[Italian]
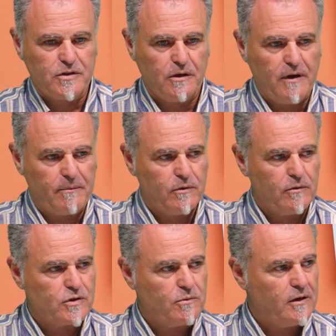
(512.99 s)
Seguiamo con
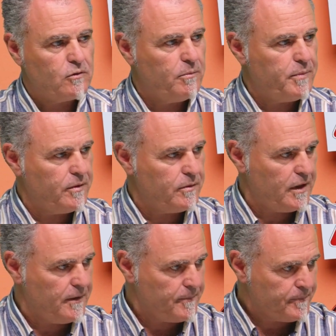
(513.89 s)
lo sguardo il
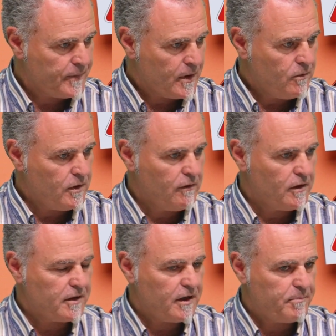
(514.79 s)
pedone. Una
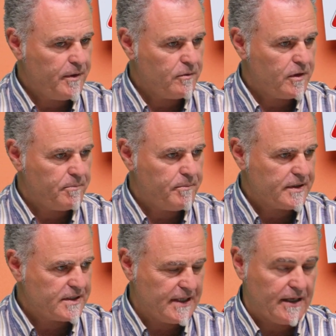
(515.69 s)
volta che il pedone è
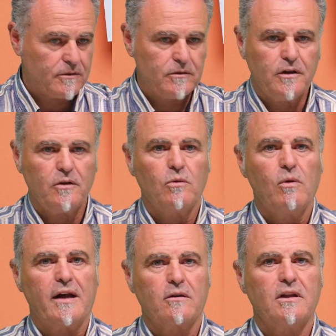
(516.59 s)
passato, io
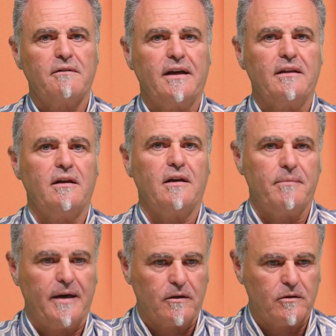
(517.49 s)
guardo davanti e
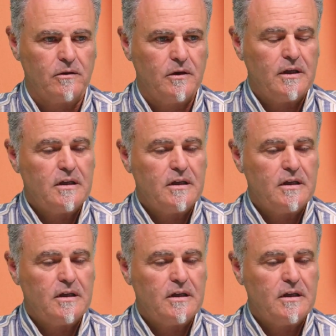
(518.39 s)
riparto.